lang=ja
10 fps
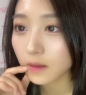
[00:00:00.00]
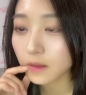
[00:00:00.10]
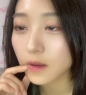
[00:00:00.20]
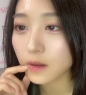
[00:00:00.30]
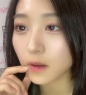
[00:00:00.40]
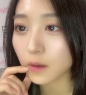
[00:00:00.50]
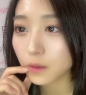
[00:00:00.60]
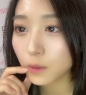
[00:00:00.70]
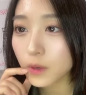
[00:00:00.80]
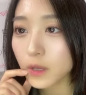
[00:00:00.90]
なんか
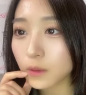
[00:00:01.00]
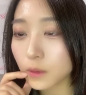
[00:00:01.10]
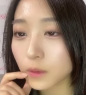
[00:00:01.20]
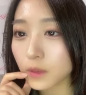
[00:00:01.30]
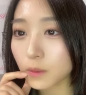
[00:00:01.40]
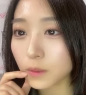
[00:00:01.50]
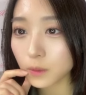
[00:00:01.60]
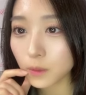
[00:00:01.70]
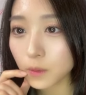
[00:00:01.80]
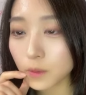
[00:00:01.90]
声の多分
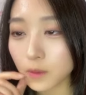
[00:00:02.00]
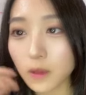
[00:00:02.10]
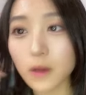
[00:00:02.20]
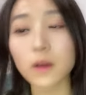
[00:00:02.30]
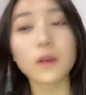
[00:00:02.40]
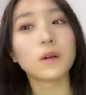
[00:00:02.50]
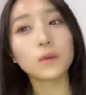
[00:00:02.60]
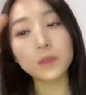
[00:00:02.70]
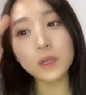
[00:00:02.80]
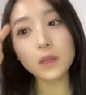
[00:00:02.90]
トーンが
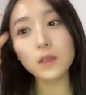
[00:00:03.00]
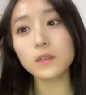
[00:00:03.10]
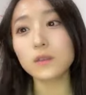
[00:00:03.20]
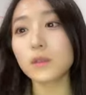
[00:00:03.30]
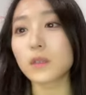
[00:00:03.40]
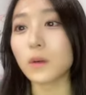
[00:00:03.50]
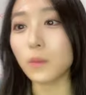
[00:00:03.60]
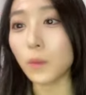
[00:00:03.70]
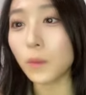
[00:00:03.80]
歌いやすいかも